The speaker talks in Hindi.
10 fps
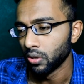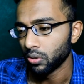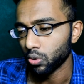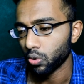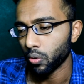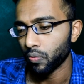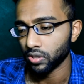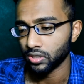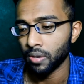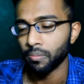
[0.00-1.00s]
तो
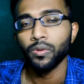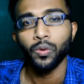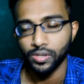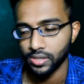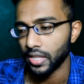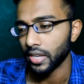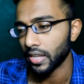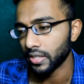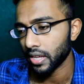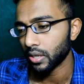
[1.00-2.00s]
फर्स्ट हम क्विज ही देख
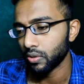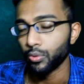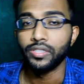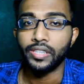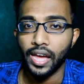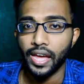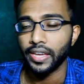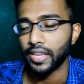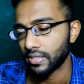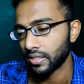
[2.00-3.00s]
लेते हैं क्विज क्या है
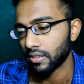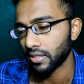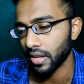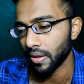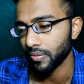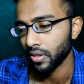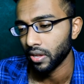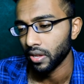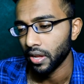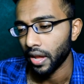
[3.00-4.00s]
कैसे करते हैं
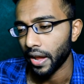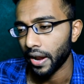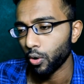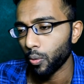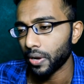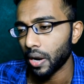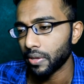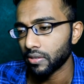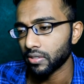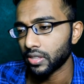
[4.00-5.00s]
एंड ऊपर आप
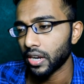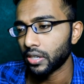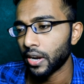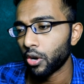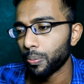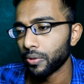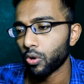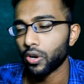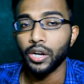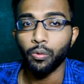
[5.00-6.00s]
देख सकते हैं टेन रुपीज़
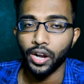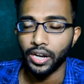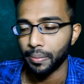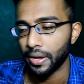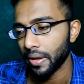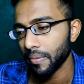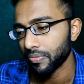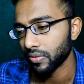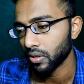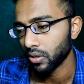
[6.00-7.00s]
ऑलरेडी वॉलेट में है
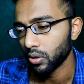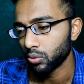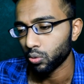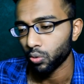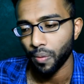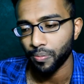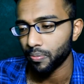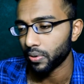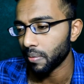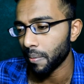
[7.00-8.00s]
तो आपको
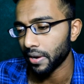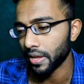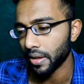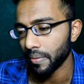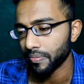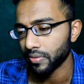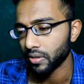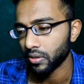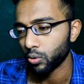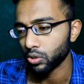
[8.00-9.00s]
फ्री में मिला है
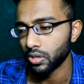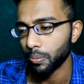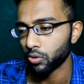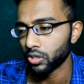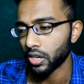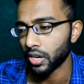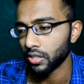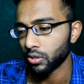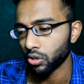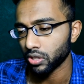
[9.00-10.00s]
कुछ डिपॉजिट करने
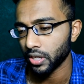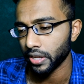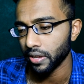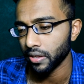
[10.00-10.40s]
की ज़रूरत नहीं है